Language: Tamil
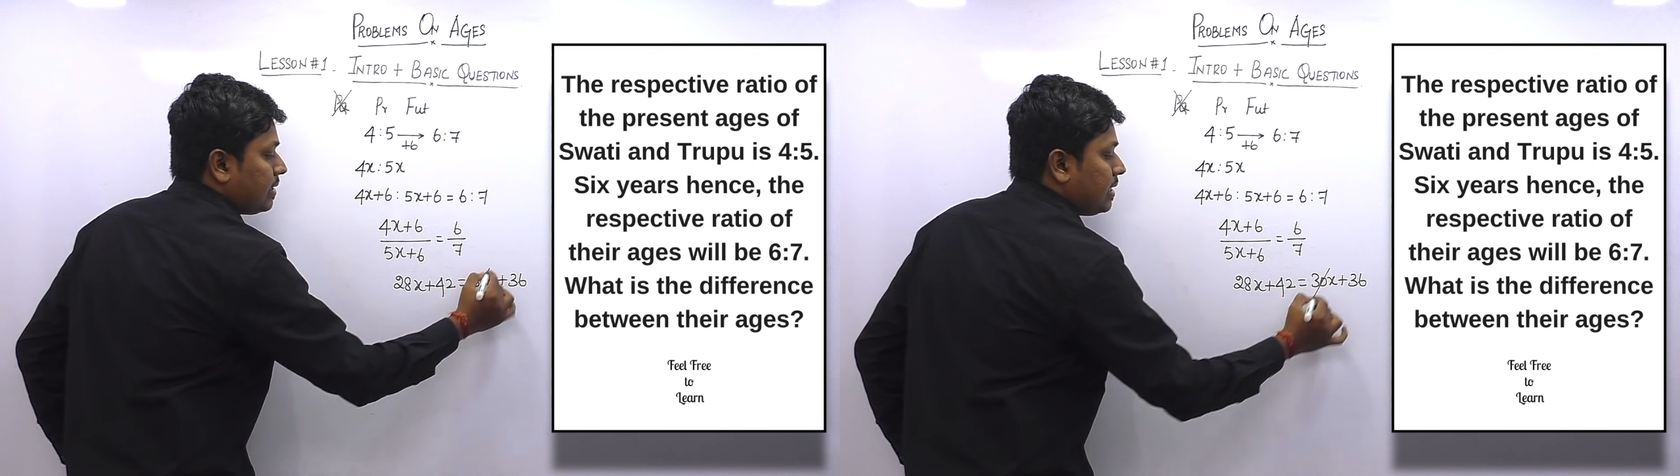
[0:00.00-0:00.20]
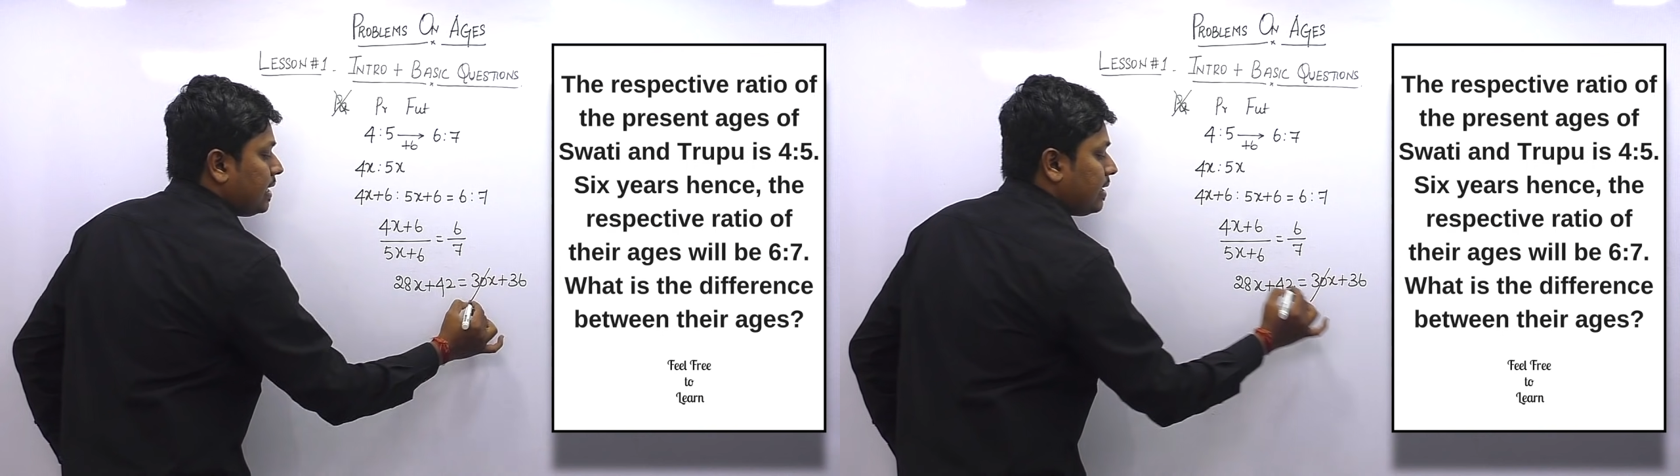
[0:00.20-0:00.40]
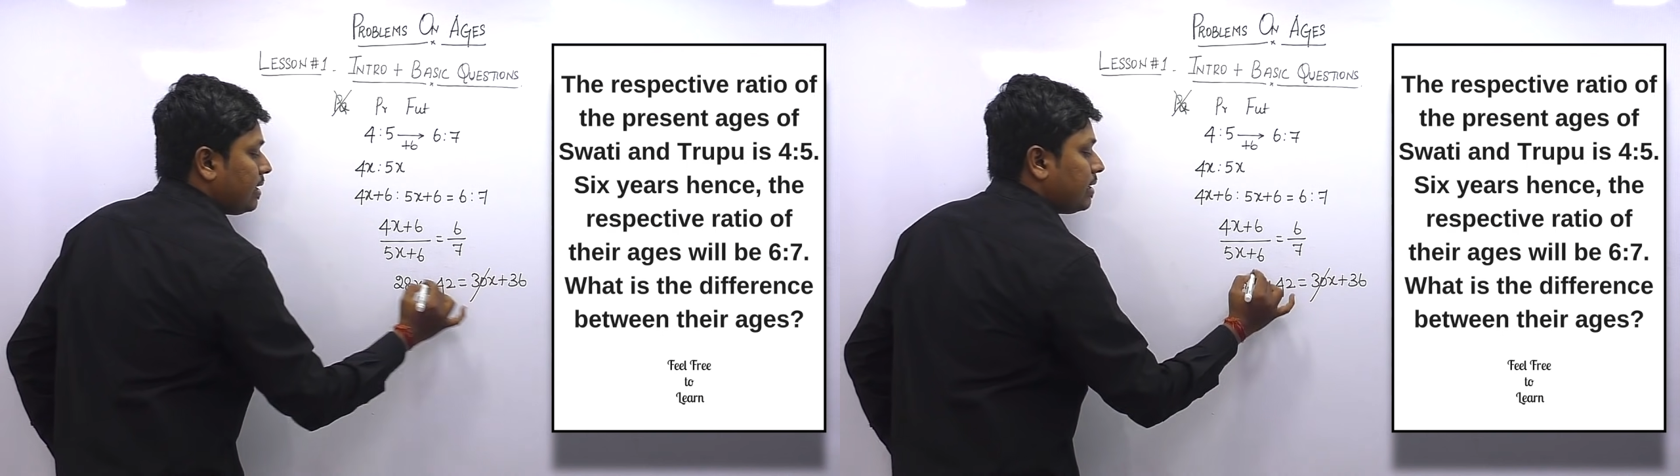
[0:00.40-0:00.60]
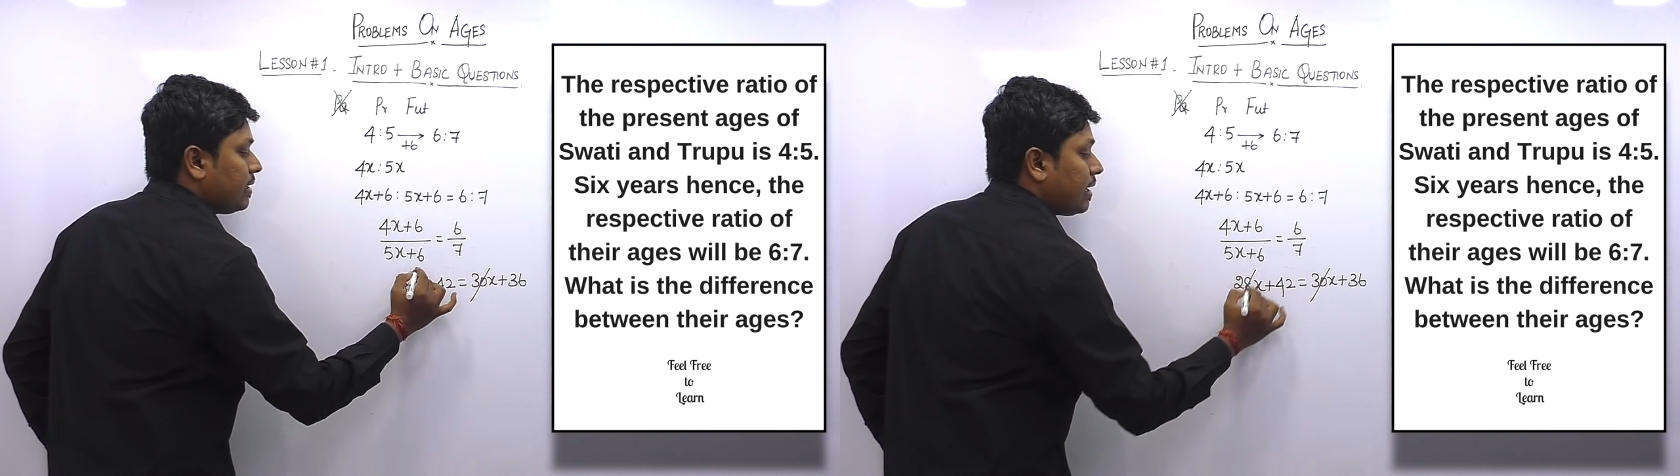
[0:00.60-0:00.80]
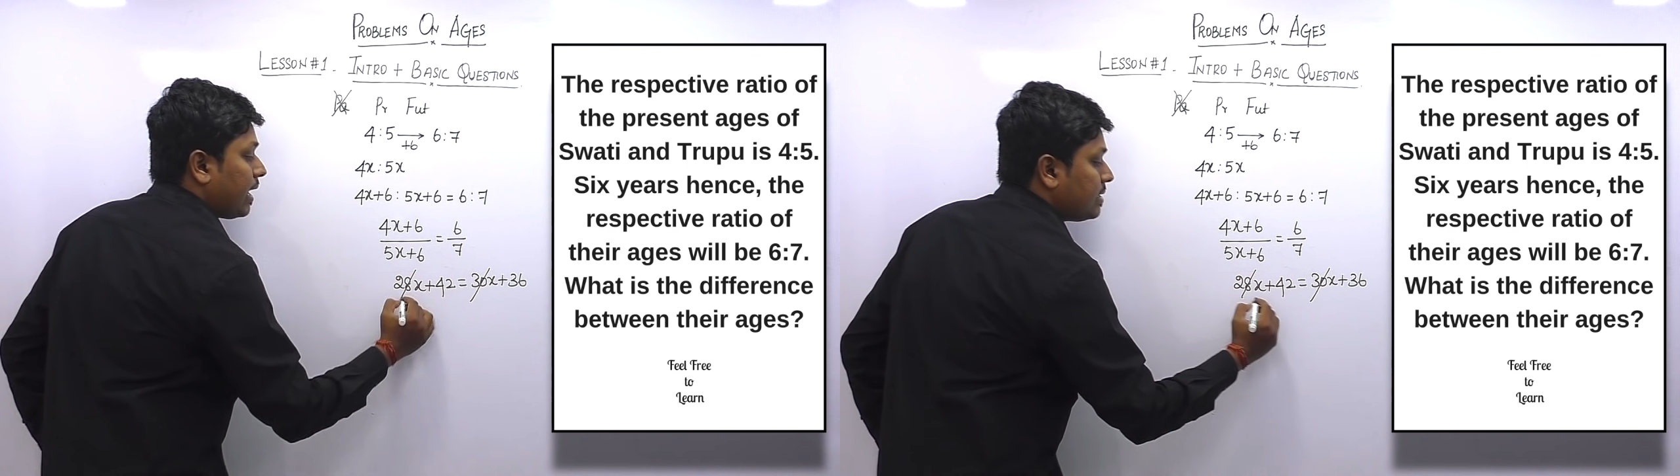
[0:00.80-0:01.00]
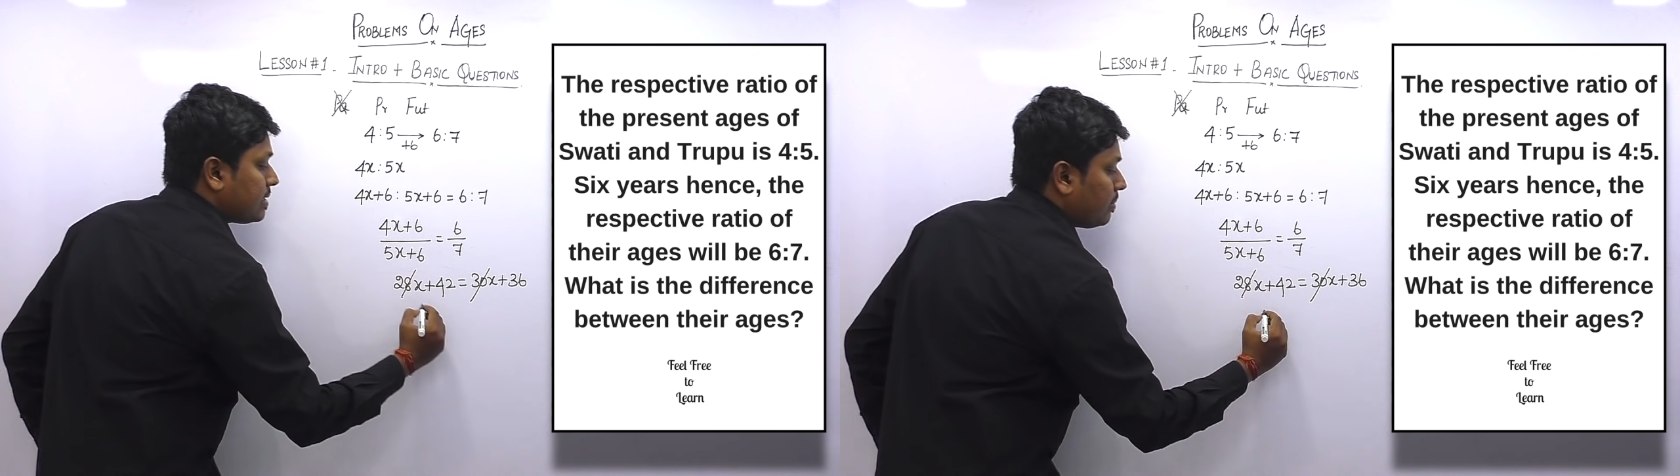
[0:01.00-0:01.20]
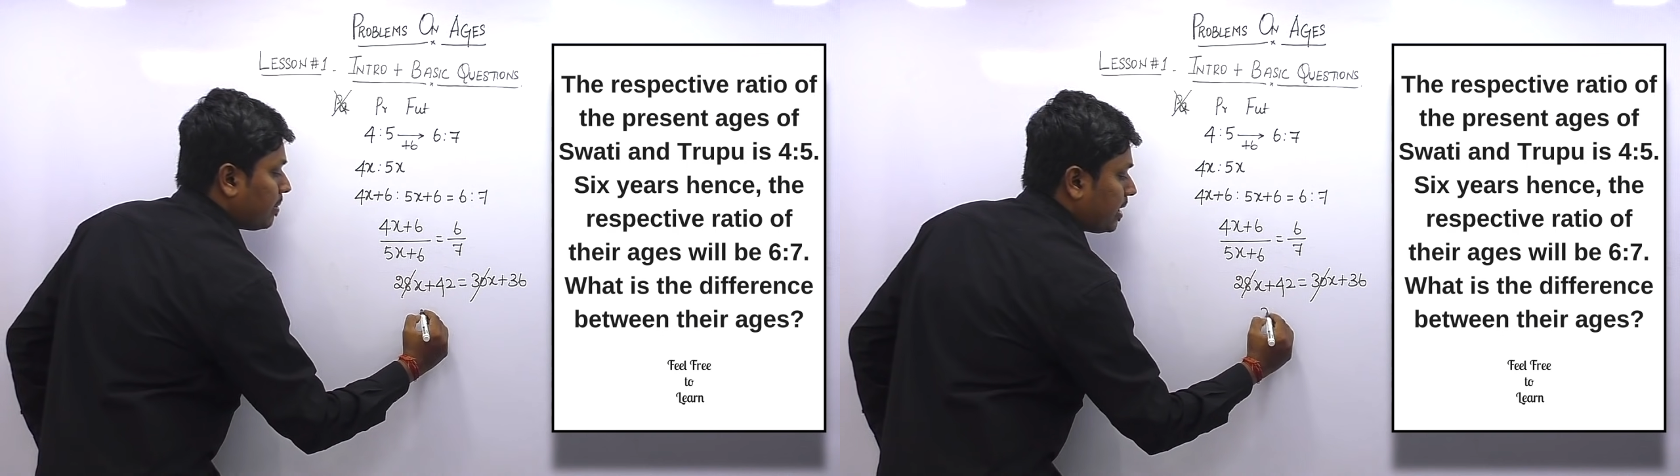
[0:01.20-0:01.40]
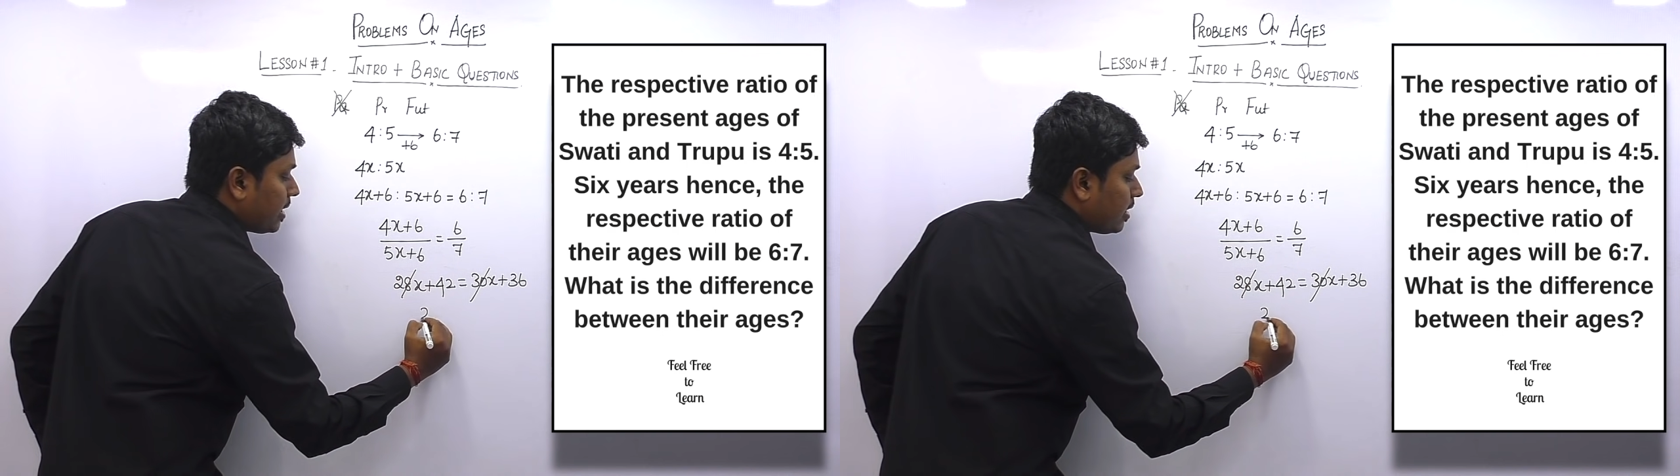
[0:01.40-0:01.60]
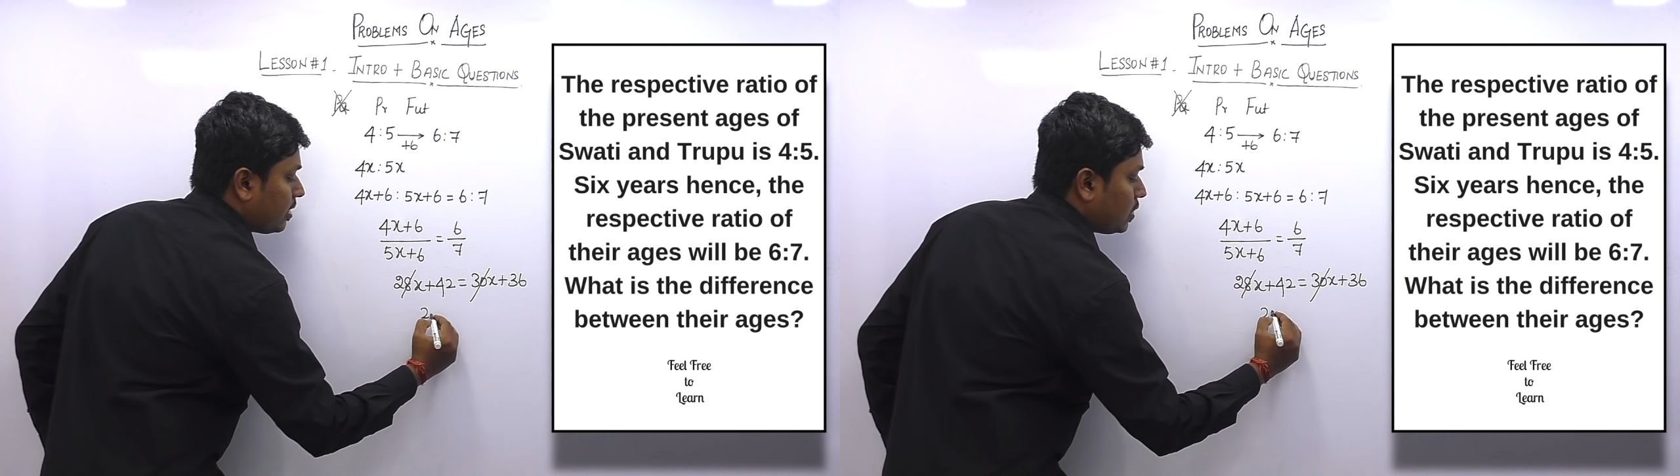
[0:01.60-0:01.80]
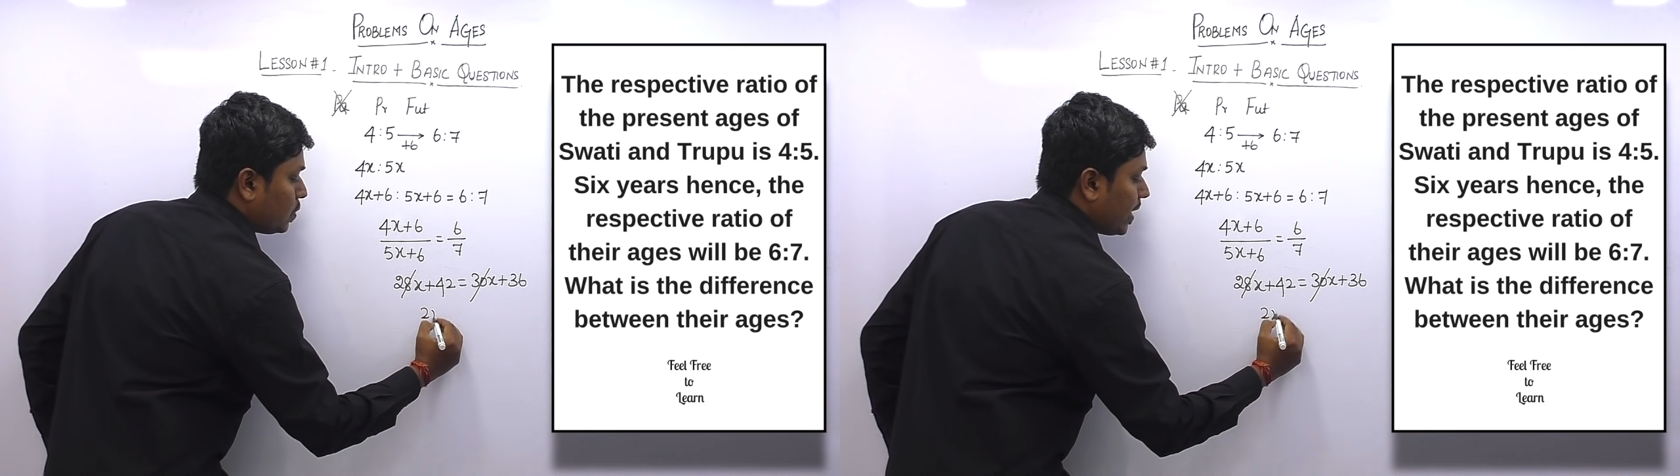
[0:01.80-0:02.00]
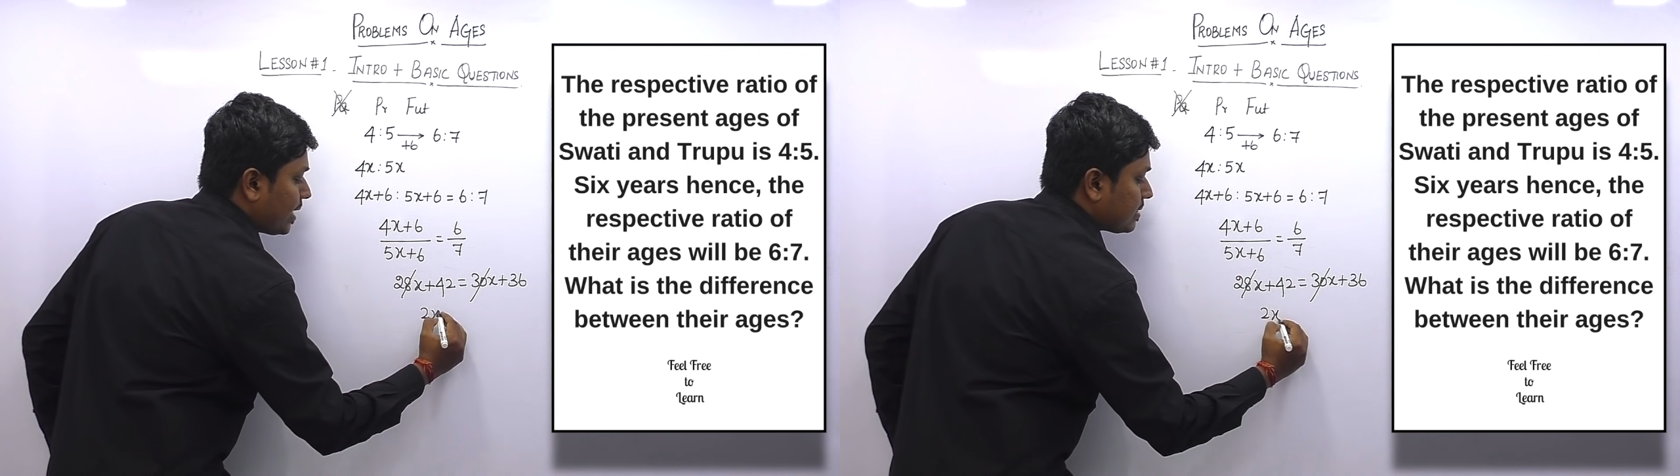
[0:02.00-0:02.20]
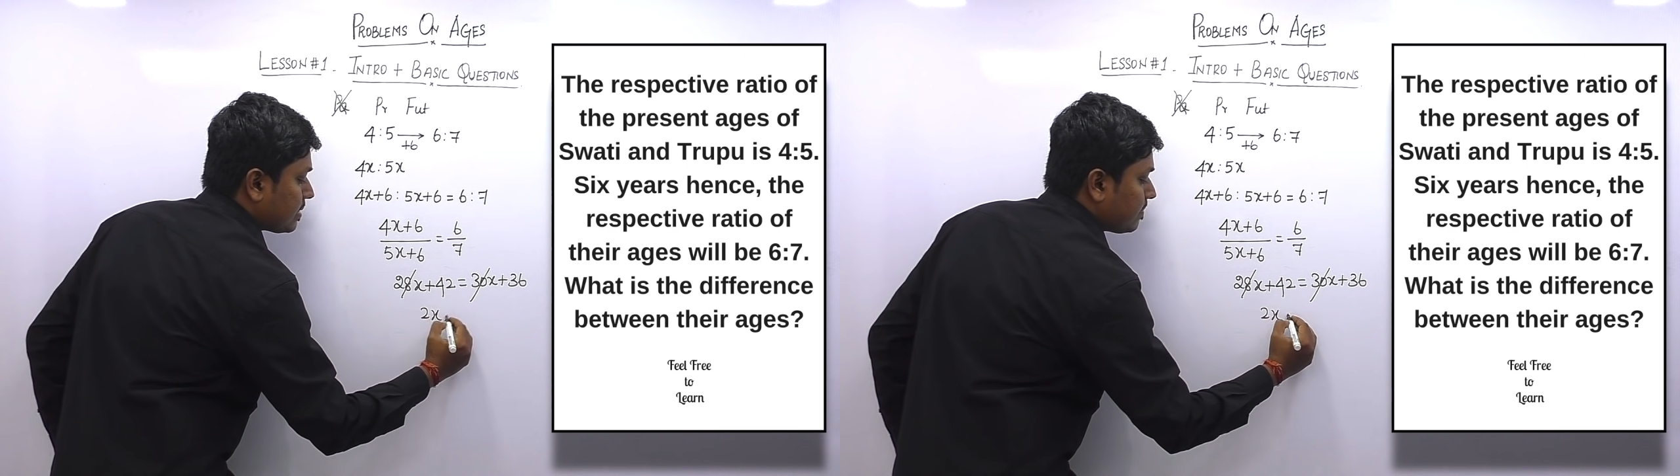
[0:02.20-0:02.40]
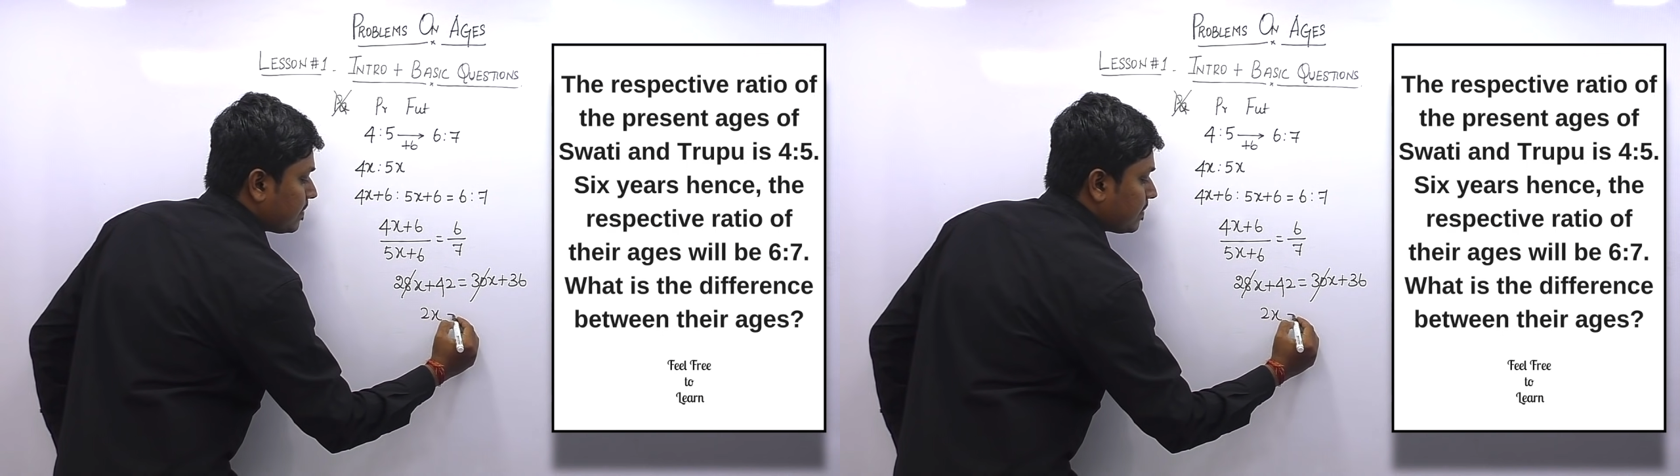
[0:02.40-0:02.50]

தேர்ட்டி இருக்குது கேன்சல் பண்ணிங்கன்னா டூ எக்ஸ்